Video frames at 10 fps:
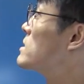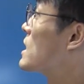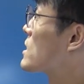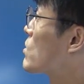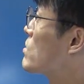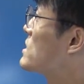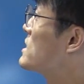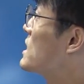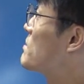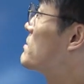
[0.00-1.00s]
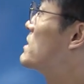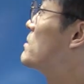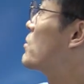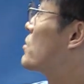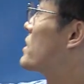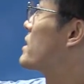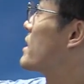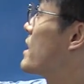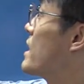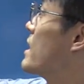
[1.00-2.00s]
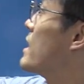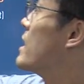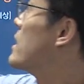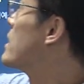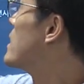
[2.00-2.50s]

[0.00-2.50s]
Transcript: 자, 통신의 비밀 보호에 대해